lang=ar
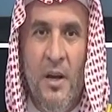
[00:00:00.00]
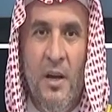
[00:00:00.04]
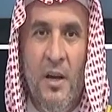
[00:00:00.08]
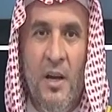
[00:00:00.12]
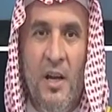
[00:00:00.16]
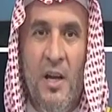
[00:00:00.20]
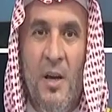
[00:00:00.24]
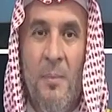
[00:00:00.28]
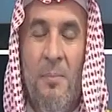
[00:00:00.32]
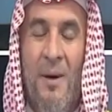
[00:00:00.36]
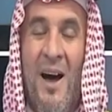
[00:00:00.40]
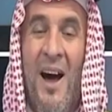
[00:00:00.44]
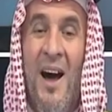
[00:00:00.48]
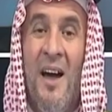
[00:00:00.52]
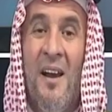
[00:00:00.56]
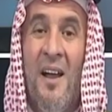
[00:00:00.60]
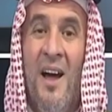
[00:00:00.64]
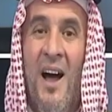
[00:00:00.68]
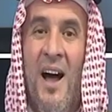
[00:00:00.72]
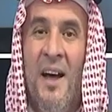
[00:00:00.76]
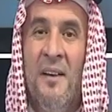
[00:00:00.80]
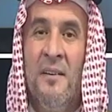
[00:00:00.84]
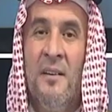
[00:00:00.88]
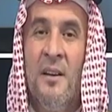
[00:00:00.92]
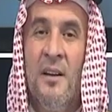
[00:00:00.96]
عباره
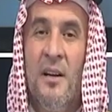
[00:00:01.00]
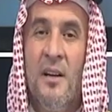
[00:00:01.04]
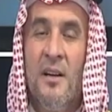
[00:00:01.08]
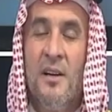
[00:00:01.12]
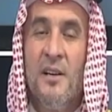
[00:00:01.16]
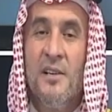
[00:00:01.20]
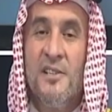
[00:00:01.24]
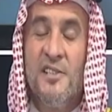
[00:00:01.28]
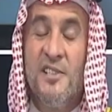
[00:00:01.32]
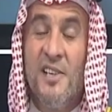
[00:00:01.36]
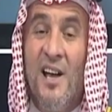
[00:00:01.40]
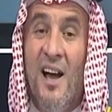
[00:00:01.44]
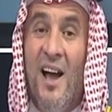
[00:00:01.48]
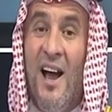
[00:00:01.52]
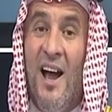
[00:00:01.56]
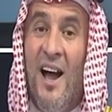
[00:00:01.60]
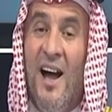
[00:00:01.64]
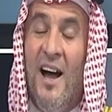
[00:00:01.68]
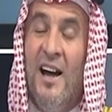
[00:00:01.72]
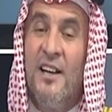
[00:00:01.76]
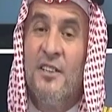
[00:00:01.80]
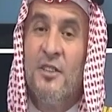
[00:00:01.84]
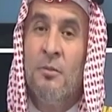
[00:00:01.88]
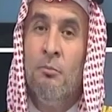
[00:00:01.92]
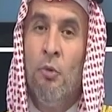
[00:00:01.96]
عن
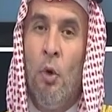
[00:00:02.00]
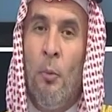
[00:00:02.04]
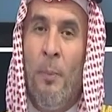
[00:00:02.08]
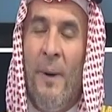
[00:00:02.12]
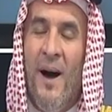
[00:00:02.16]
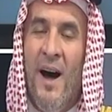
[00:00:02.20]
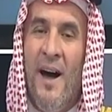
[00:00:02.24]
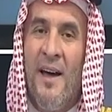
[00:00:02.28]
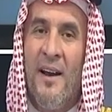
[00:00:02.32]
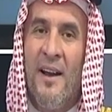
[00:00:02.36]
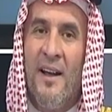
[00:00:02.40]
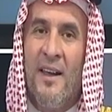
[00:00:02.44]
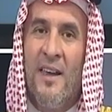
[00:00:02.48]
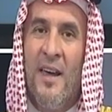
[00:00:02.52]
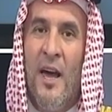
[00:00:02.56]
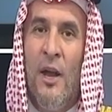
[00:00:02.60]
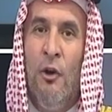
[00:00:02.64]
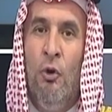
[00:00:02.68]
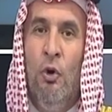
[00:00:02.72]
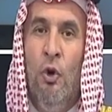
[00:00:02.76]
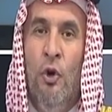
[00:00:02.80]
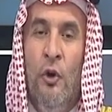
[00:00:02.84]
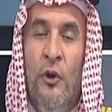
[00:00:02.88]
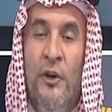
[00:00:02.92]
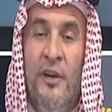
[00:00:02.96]
ساعات مباركه
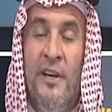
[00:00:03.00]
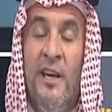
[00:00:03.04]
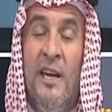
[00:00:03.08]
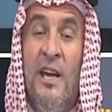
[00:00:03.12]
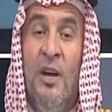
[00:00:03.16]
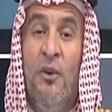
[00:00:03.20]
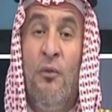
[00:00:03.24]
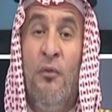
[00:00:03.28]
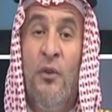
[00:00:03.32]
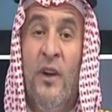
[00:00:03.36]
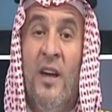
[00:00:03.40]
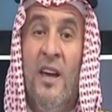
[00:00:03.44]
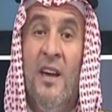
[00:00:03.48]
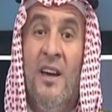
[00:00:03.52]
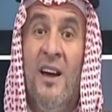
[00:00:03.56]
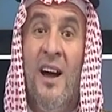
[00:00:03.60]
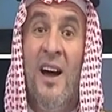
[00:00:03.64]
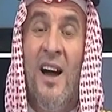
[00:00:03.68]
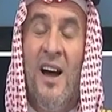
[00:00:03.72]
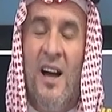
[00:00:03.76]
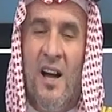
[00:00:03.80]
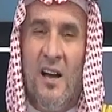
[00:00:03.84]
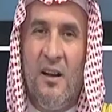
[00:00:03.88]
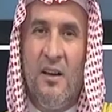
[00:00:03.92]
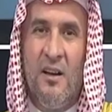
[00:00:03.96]
نحيي
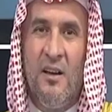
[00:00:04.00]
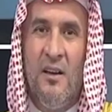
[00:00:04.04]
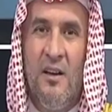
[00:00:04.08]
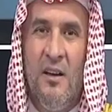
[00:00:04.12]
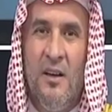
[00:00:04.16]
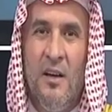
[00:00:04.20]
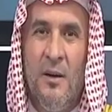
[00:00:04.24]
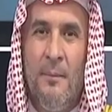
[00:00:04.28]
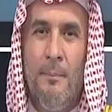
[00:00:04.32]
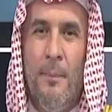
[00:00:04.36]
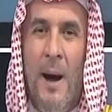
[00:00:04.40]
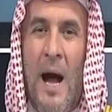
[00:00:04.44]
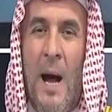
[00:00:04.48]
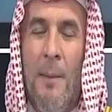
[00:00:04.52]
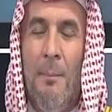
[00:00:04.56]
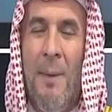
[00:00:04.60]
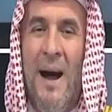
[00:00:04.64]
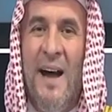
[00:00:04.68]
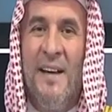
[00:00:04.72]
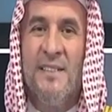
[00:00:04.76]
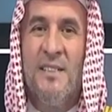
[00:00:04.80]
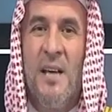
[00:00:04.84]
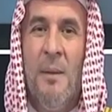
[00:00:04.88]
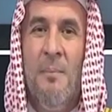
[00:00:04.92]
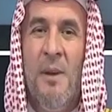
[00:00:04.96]
فيها ما
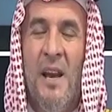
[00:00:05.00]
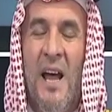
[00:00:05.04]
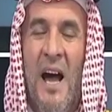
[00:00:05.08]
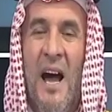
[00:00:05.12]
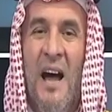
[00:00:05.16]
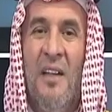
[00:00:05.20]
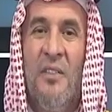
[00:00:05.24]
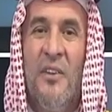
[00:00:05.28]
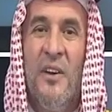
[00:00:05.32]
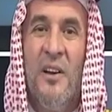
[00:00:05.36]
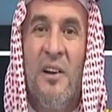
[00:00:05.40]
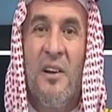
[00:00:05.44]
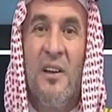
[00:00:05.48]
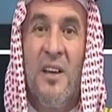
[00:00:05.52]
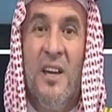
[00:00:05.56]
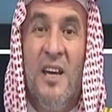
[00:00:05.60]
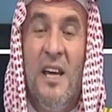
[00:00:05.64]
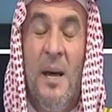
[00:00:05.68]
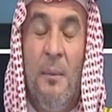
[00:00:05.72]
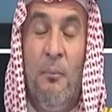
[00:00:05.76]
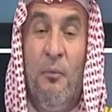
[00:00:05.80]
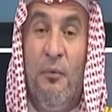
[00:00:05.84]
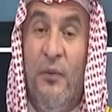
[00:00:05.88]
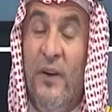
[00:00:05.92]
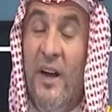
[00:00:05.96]
مات من هذه
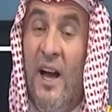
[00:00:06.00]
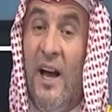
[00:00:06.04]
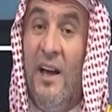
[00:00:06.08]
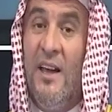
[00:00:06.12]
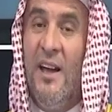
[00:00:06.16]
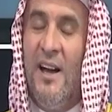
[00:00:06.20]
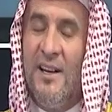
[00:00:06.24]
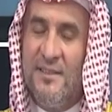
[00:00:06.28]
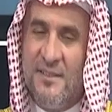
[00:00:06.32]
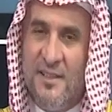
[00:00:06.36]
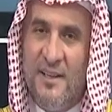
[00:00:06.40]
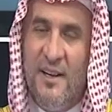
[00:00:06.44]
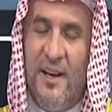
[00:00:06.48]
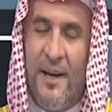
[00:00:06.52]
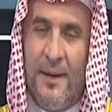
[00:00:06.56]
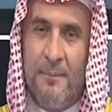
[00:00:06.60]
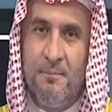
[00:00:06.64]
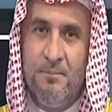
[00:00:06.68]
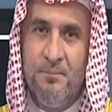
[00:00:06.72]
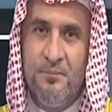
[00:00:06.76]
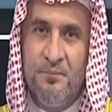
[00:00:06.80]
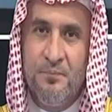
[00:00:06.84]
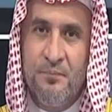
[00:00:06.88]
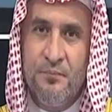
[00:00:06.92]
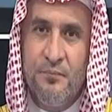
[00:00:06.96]
القيم في حياتنا
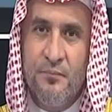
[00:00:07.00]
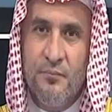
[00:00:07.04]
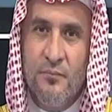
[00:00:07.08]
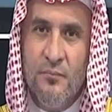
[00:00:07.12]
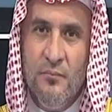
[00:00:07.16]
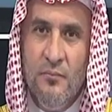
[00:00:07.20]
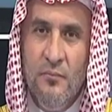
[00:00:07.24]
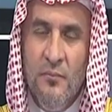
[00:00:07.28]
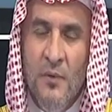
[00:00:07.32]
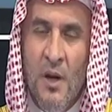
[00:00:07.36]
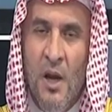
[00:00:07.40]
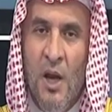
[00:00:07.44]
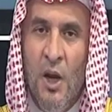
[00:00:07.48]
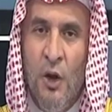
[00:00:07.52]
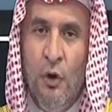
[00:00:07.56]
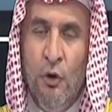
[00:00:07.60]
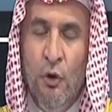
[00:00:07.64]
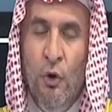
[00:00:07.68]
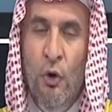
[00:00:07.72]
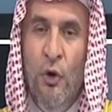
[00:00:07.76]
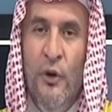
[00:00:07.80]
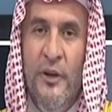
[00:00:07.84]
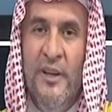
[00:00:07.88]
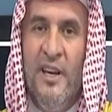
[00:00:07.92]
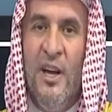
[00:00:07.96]

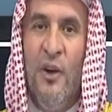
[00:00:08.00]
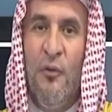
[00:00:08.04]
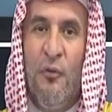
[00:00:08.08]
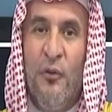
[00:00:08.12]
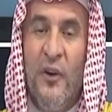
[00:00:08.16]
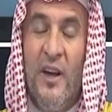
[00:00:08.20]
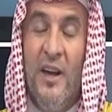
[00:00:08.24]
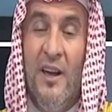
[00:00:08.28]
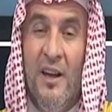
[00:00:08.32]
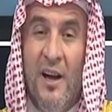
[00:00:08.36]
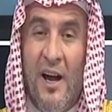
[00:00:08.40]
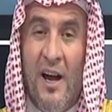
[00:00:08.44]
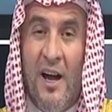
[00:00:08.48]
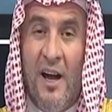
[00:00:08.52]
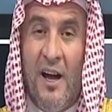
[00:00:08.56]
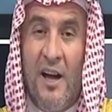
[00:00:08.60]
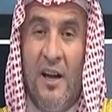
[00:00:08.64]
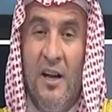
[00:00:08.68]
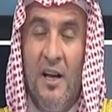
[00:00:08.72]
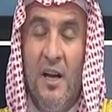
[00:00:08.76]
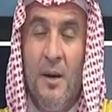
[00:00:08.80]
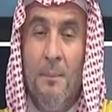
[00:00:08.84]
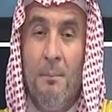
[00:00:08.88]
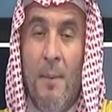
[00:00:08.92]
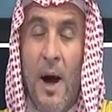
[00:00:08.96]
نحيي فيها
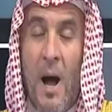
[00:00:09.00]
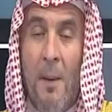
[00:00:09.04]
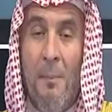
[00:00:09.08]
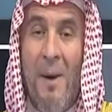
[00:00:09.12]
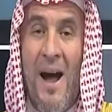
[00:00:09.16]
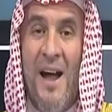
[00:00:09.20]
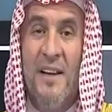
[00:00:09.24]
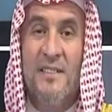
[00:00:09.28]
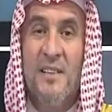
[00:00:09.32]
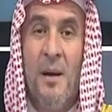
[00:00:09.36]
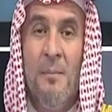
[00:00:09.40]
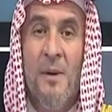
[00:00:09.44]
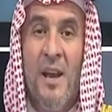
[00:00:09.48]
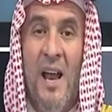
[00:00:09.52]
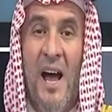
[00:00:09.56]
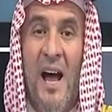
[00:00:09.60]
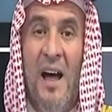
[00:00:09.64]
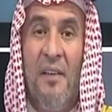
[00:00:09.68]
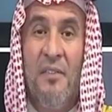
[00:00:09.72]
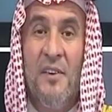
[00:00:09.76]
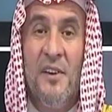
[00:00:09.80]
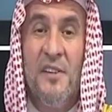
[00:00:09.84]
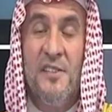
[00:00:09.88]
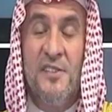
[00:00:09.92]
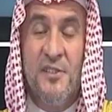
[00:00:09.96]
ما مات من
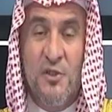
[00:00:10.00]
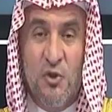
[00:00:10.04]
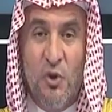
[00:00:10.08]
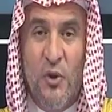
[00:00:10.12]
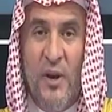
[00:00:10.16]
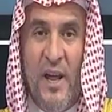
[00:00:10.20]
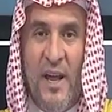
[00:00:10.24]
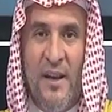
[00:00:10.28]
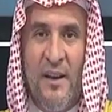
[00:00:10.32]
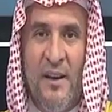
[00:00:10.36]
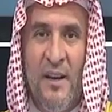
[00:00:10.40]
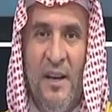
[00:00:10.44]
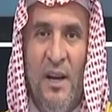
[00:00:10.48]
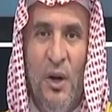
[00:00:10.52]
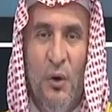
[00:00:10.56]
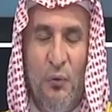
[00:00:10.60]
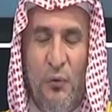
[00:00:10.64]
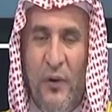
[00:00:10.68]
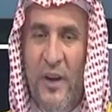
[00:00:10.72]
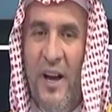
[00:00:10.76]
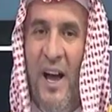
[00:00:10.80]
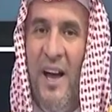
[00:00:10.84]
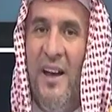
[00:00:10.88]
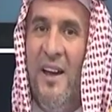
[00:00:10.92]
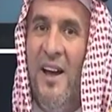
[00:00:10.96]
هذه السنن
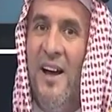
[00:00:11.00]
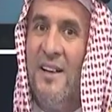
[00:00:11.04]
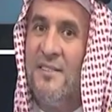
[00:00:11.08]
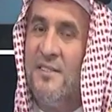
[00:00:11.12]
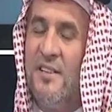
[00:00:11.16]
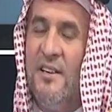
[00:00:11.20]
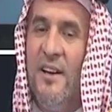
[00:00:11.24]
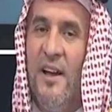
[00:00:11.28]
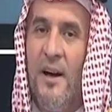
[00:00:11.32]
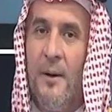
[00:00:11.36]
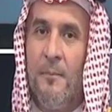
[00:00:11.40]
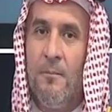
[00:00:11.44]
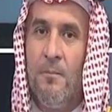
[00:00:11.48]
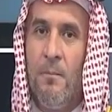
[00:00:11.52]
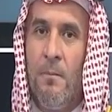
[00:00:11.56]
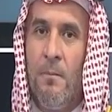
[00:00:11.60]
في حياتنا